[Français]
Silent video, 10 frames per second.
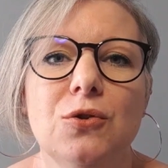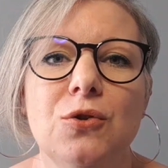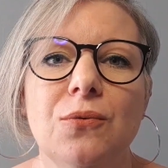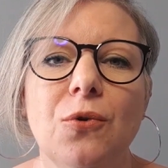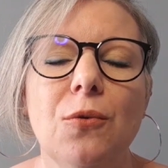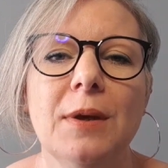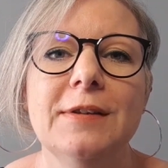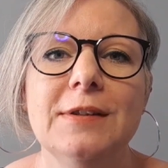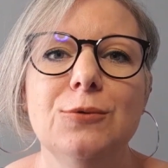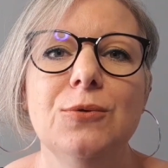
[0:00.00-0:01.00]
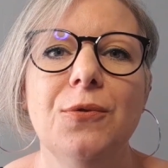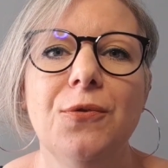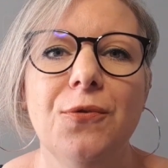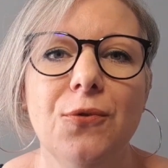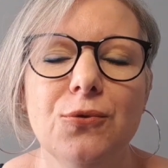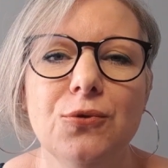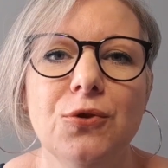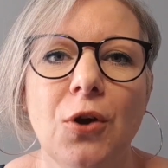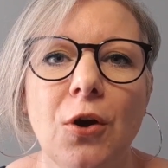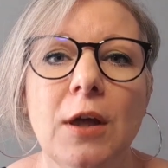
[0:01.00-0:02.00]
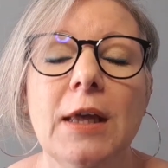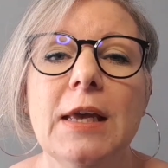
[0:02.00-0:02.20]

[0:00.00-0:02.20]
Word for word: Je vous remercie du fond du cœur